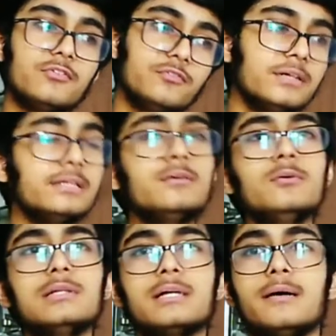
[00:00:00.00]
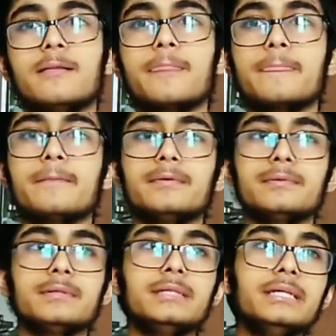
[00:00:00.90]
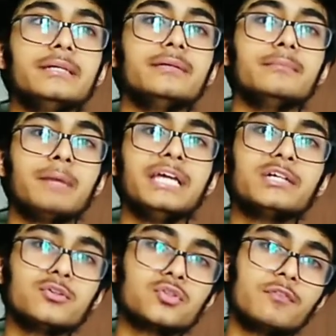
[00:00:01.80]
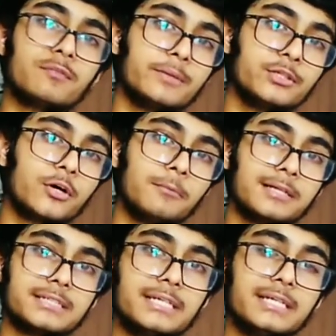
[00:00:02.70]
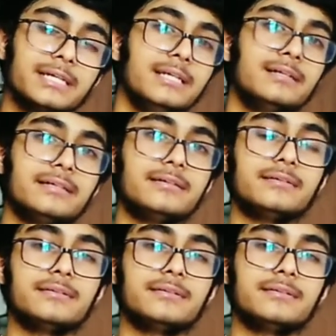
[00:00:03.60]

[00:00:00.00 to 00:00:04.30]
फिर गोल था कि माइक्रोसॉफ्ट में जॉब लग जाए नहीं लगी